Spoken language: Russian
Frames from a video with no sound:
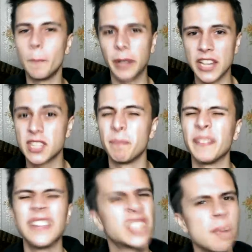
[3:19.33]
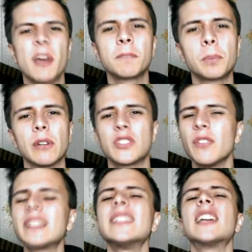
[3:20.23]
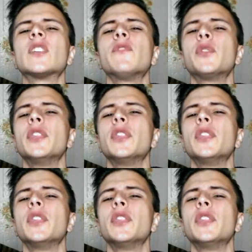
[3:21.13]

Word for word: прежде банда, чем я отправлюсь, давайте на этом видео